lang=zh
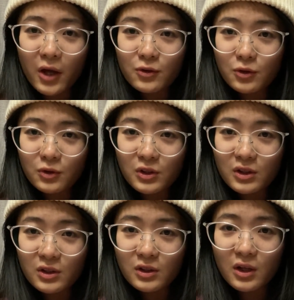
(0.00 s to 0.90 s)
就
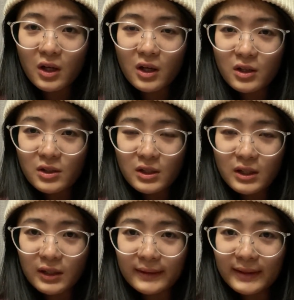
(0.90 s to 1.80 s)
是这
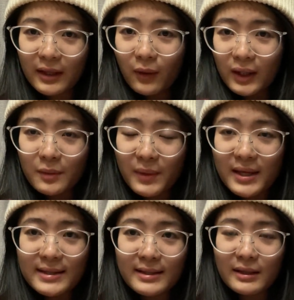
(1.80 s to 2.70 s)
个天化的
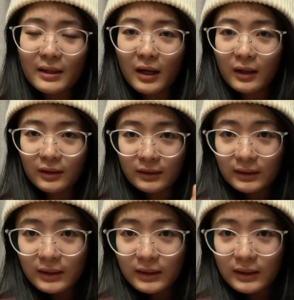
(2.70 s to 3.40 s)
变呃